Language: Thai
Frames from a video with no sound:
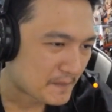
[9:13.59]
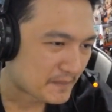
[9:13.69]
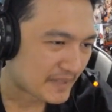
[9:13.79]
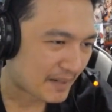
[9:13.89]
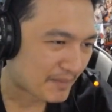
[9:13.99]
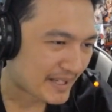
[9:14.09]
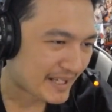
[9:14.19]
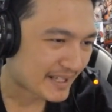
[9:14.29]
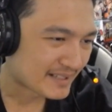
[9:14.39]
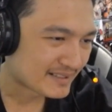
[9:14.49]
ยังไม่
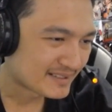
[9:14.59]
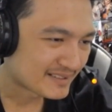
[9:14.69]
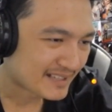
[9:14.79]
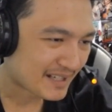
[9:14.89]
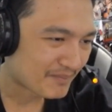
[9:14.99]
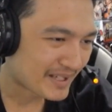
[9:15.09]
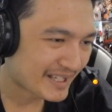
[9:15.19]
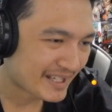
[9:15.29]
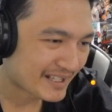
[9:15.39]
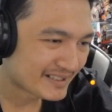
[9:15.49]
เห็นยังไม่
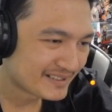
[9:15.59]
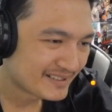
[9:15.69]
เห็น